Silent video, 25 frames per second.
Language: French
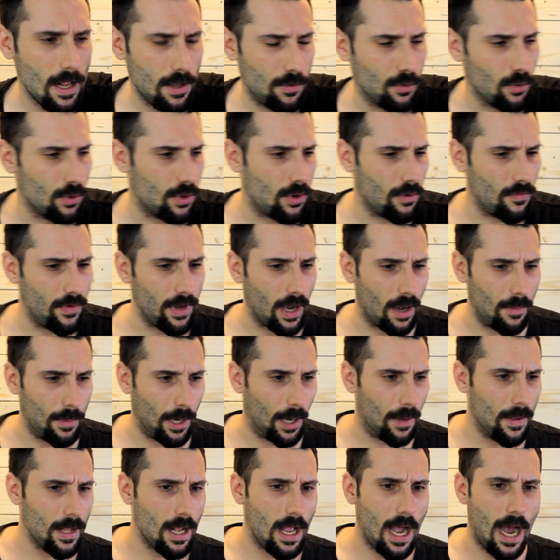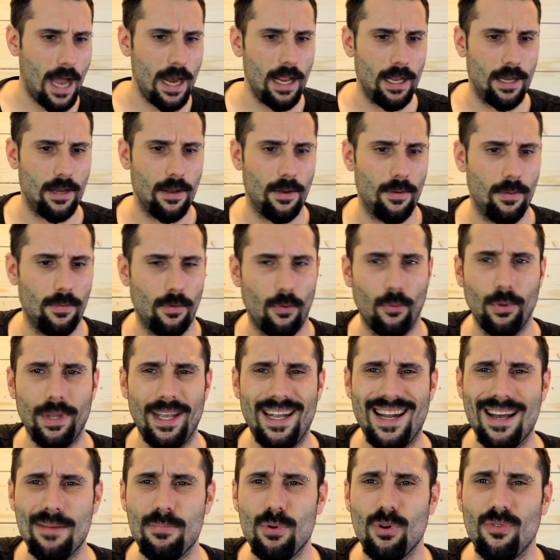Donc on verra bien. Allez, on est
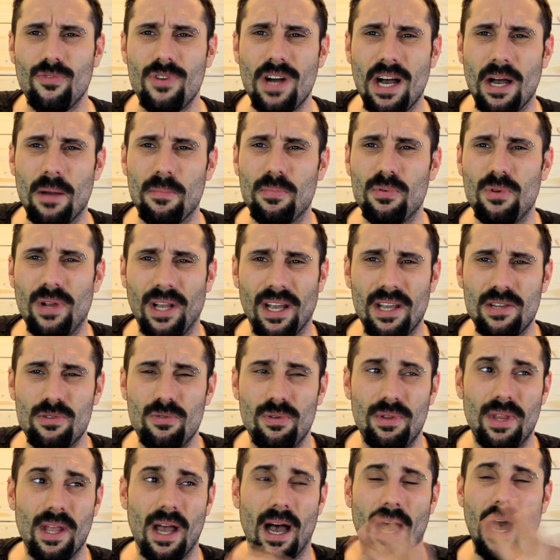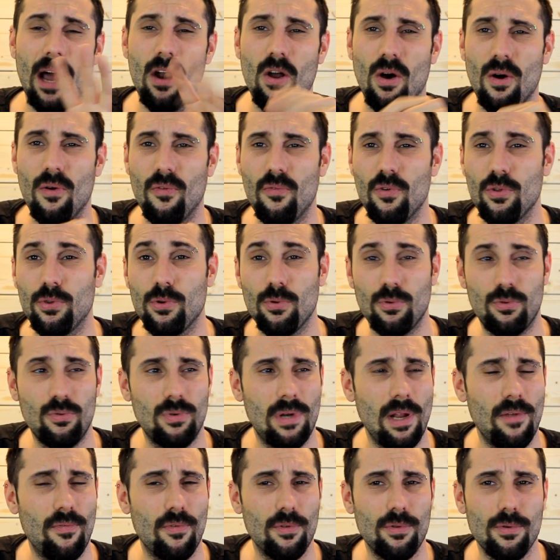là pour voir un peu les résultats. Alors en photo,
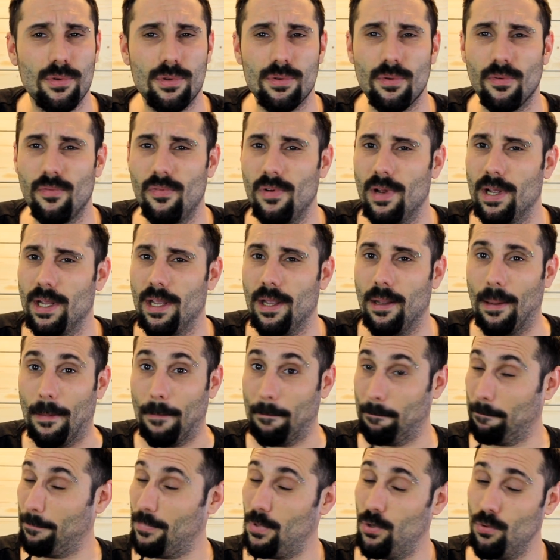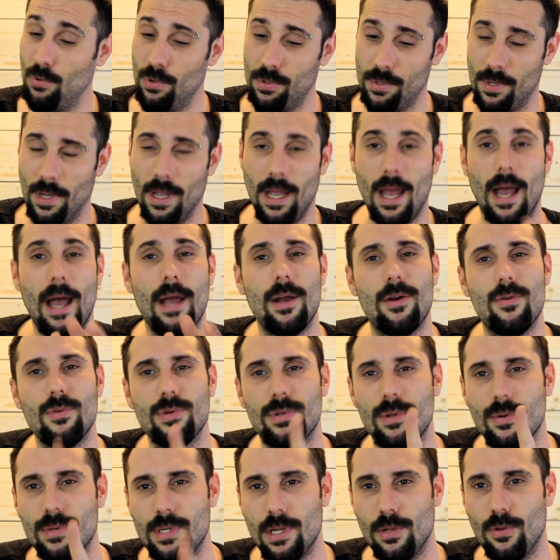toutes les photos sont flinguées toutes à
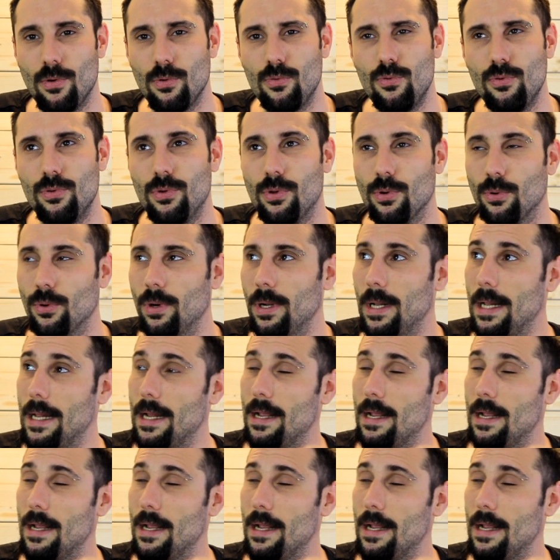cause de ces deux coups d'eau.